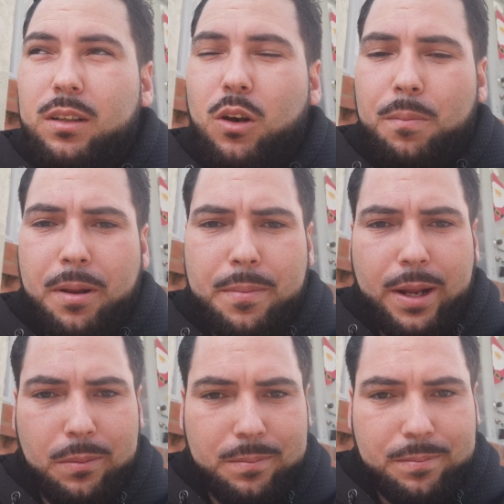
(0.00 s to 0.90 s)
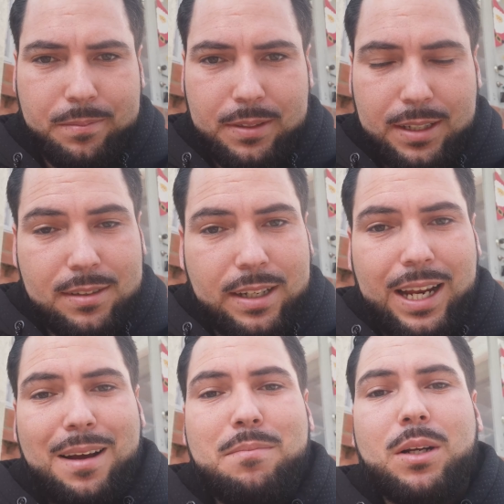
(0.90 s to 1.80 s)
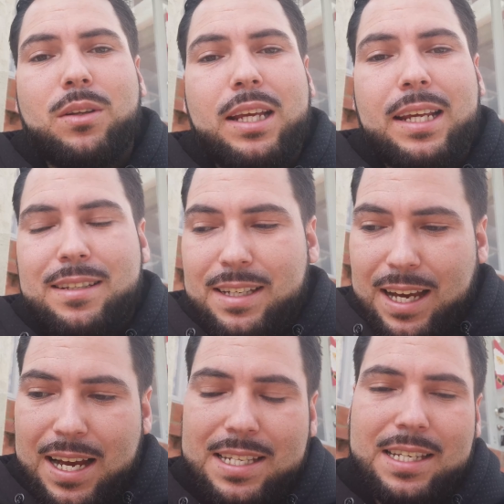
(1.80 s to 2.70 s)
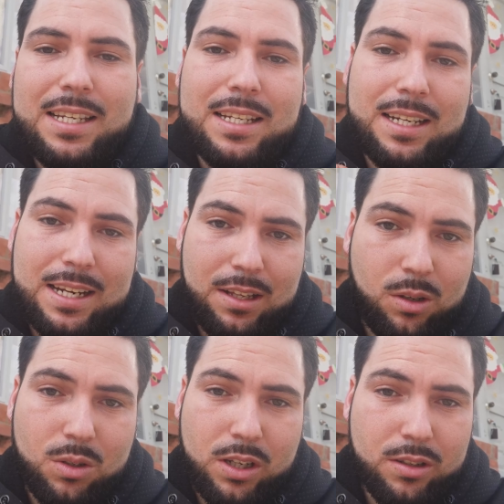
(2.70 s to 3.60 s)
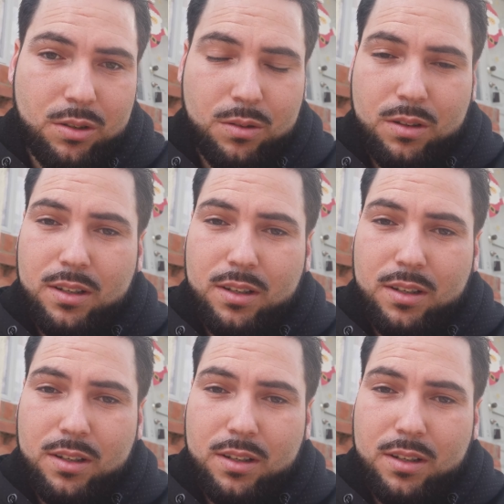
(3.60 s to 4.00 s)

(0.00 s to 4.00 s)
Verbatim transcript: Lo primero, el arma no tiene casi retroceso.